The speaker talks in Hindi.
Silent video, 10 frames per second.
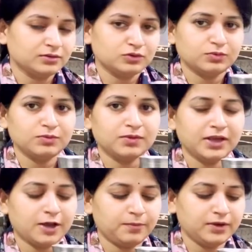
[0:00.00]
तो अभी मैं
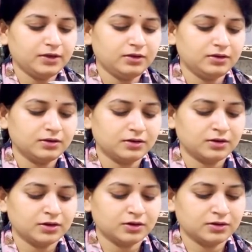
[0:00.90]
यहाँ पे
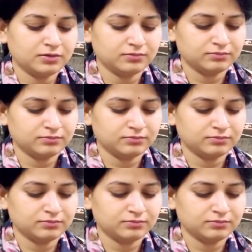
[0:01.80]
आ,